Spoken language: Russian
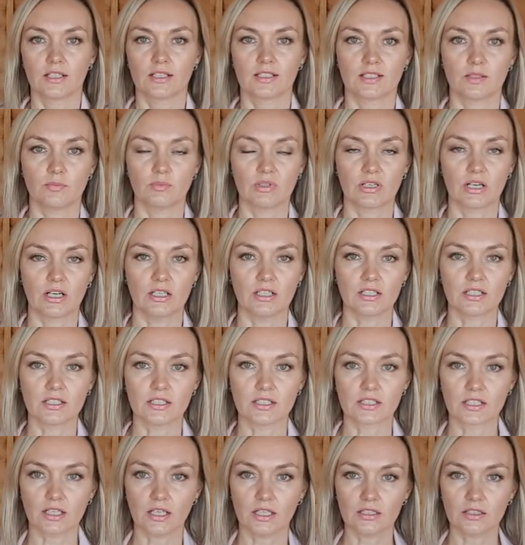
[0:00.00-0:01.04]
собирались, не
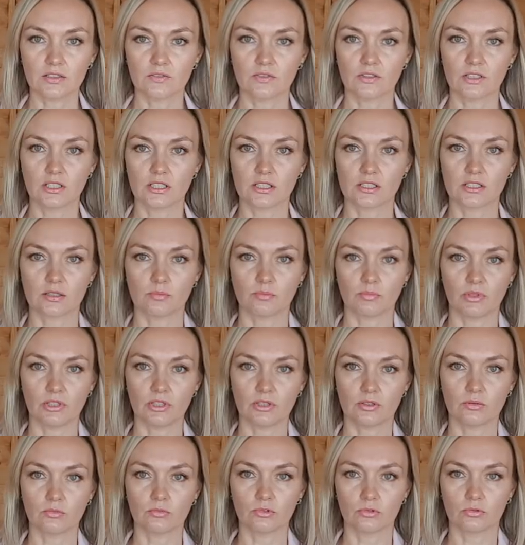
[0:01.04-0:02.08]
скатывались,
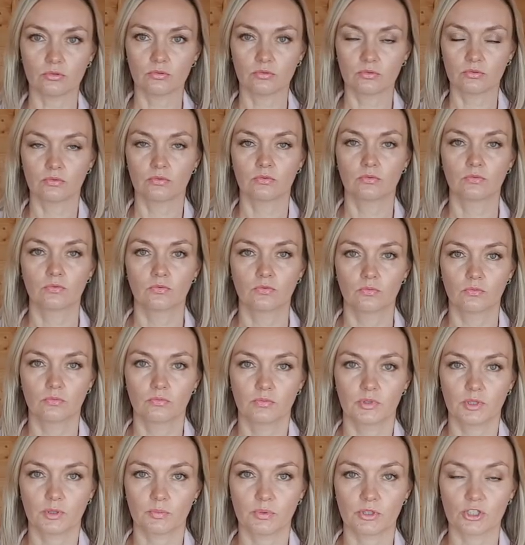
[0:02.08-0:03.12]
поэтому
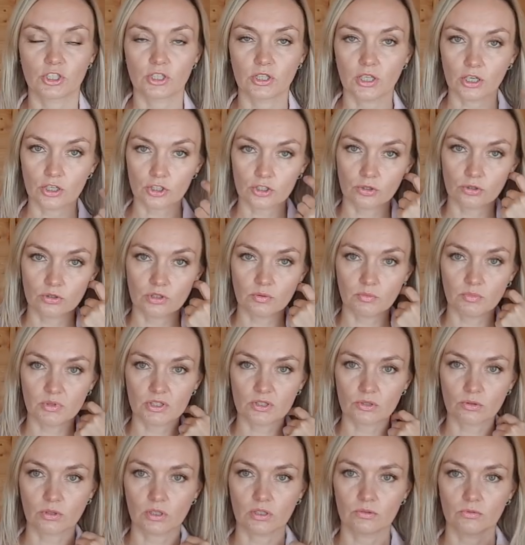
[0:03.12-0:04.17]
Предпочитаю что-то
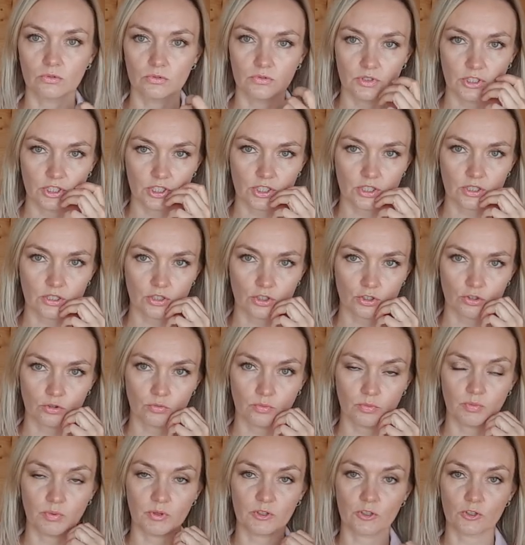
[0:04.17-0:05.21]
без рукавов. Решила, что
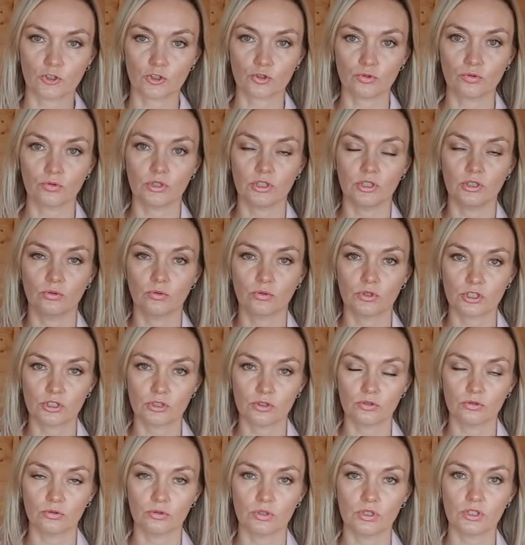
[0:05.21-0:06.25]
поношу и
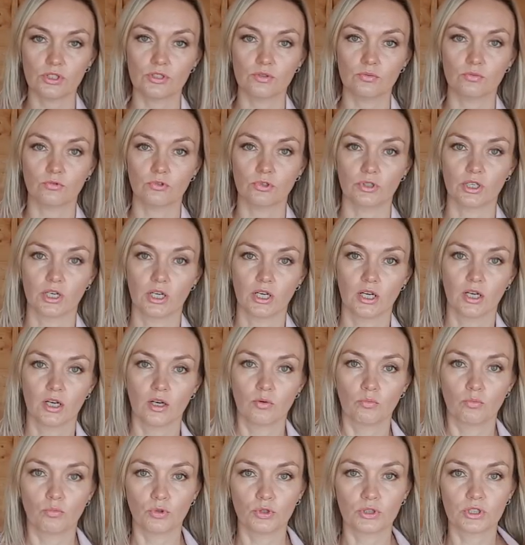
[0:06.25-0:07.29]
осенью, и зимой.
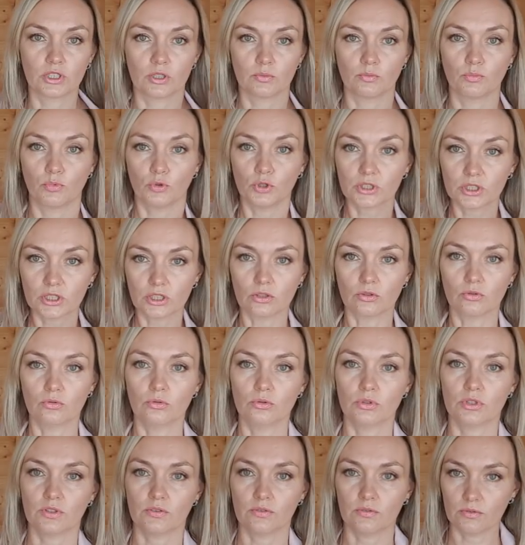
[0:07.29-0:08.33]
Под, под
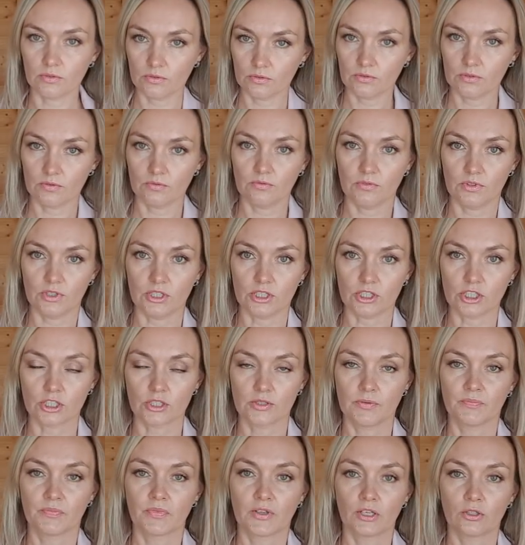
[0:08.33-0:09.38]
какую-то вещь.
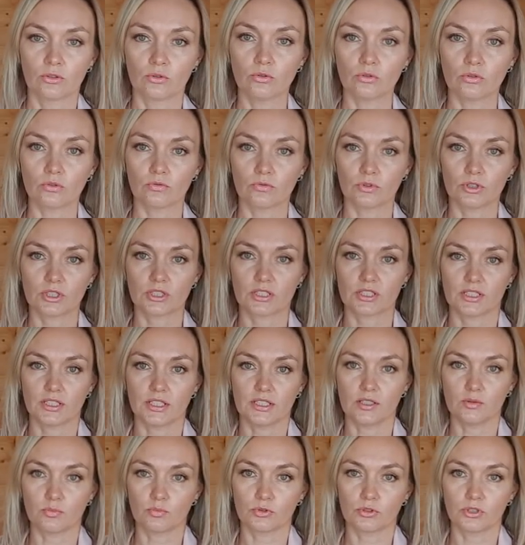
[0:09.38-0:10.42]
Ну, вот,
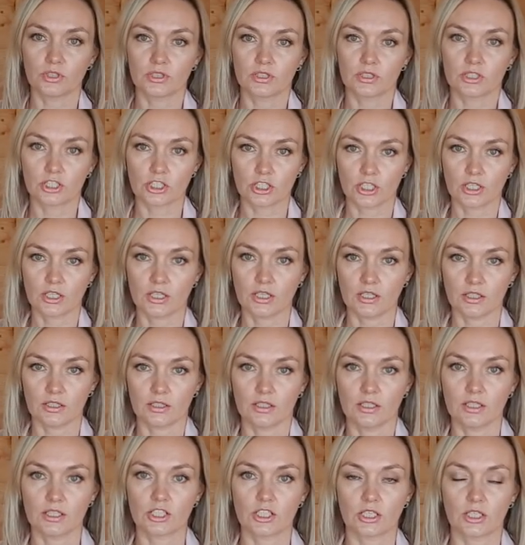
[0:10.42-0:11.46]
кстати, под этот жакет,
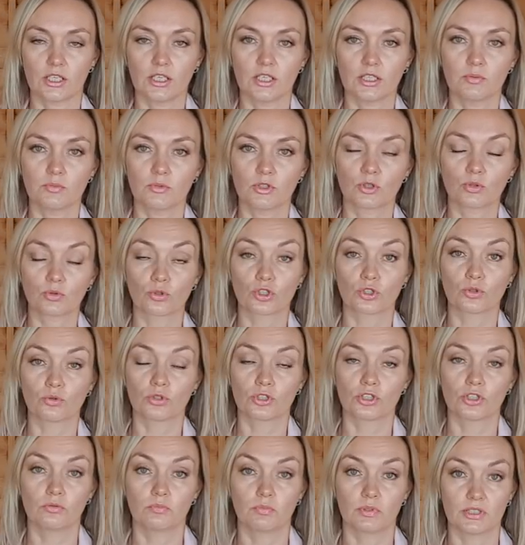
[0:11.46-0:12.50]
да, жакет мне тоже
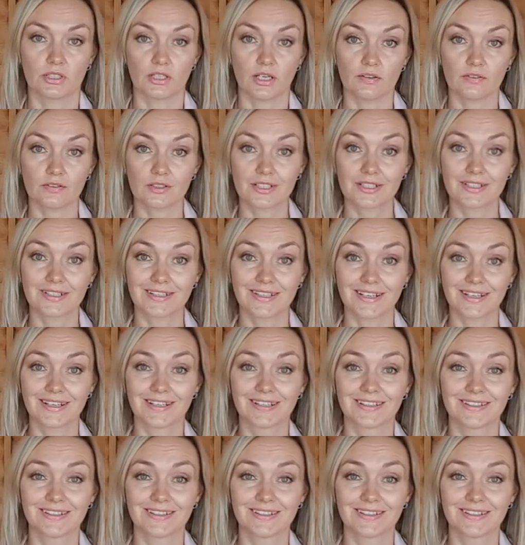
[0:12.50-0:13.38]
очень понравился, я